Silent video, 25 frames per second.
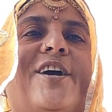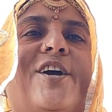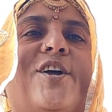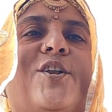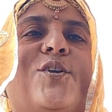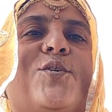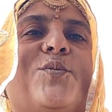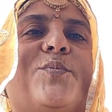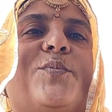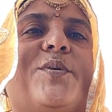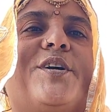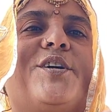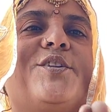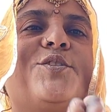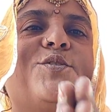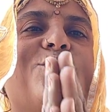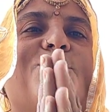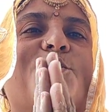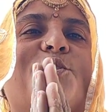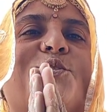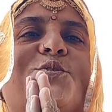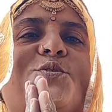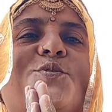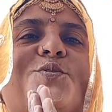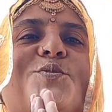हेलो भाई
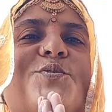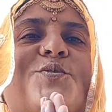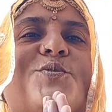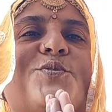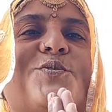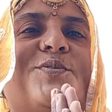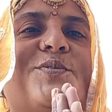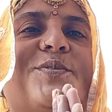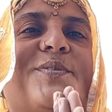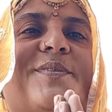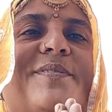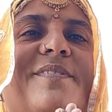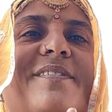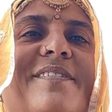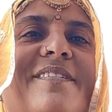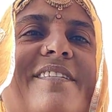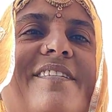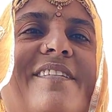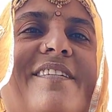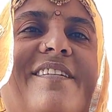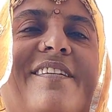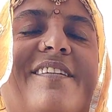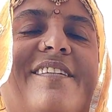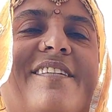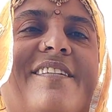दोस्तों
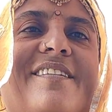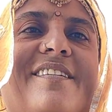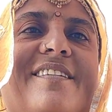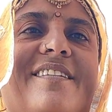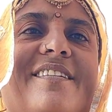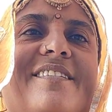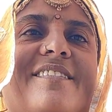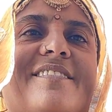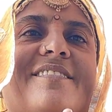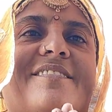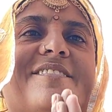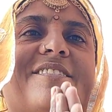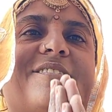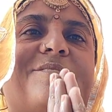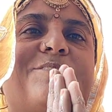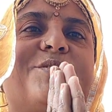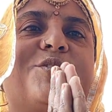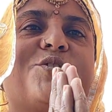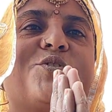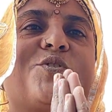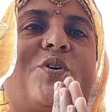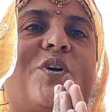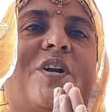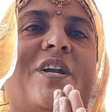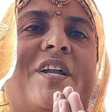
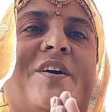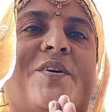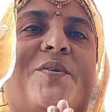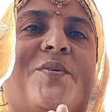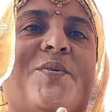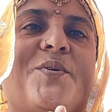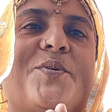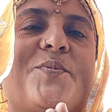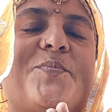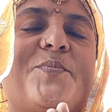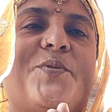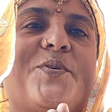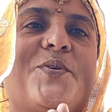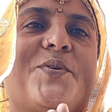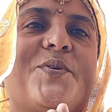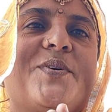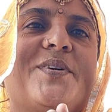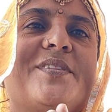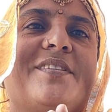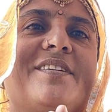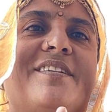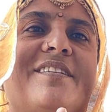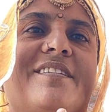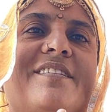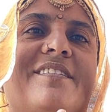सभी छोटा और
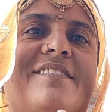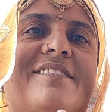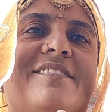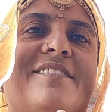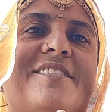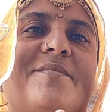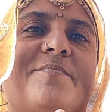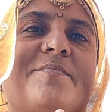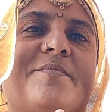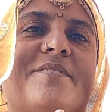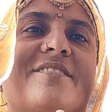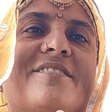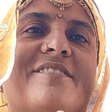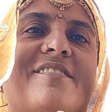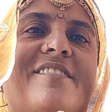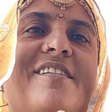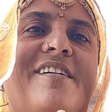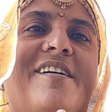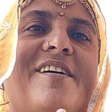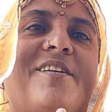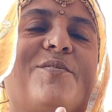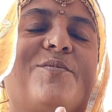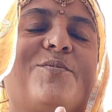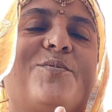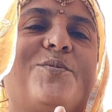मोटो ने
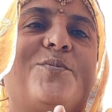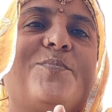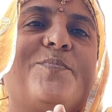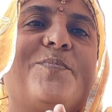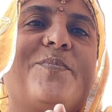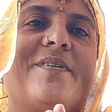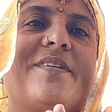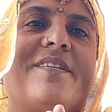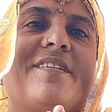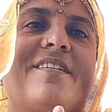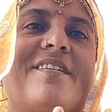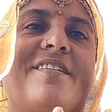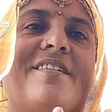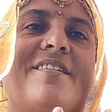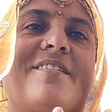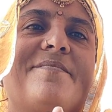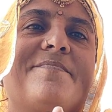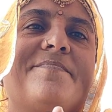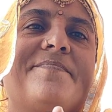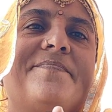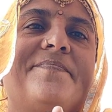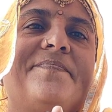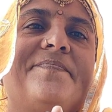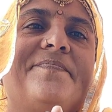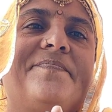नमस्कार नून
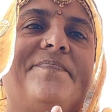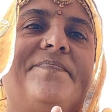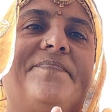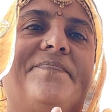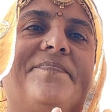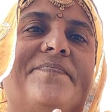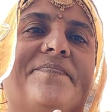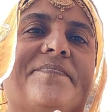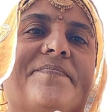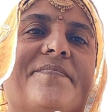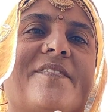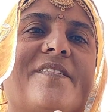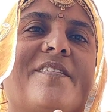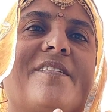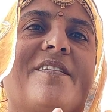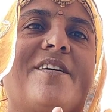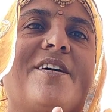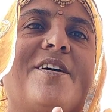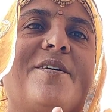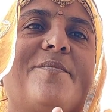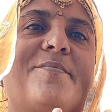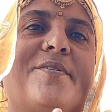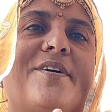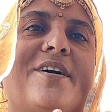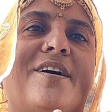प्रणाम
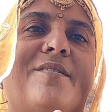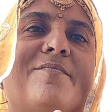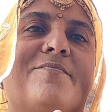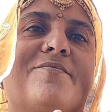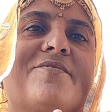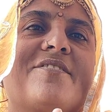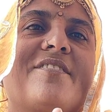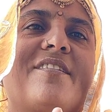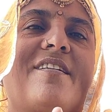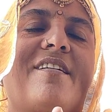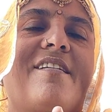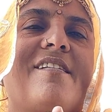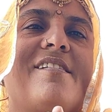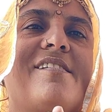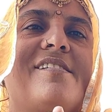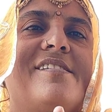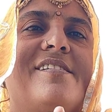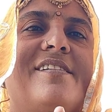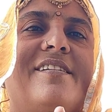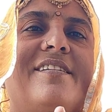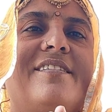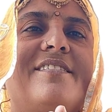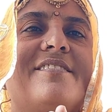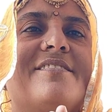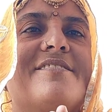राम राम सा
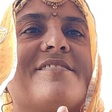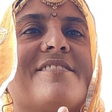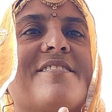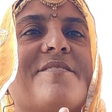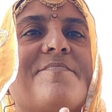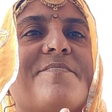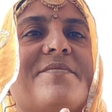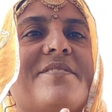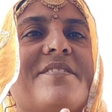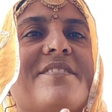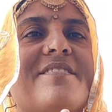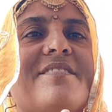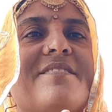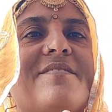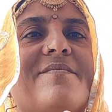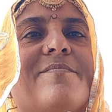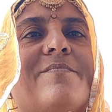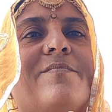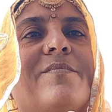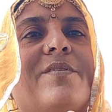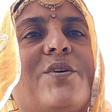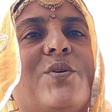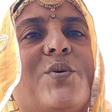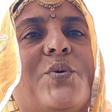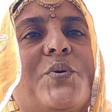सभी
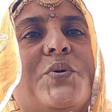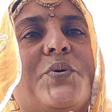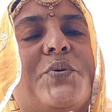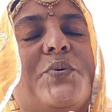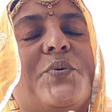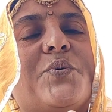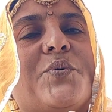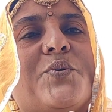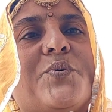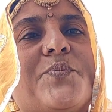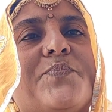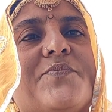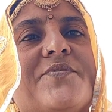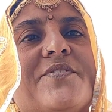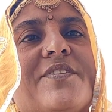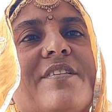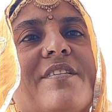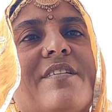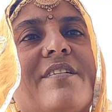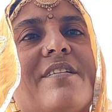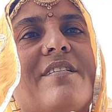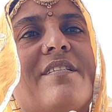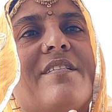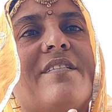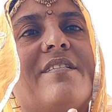मेरो यूट्यूब
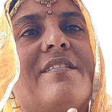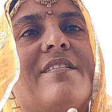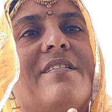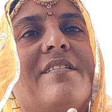चैनल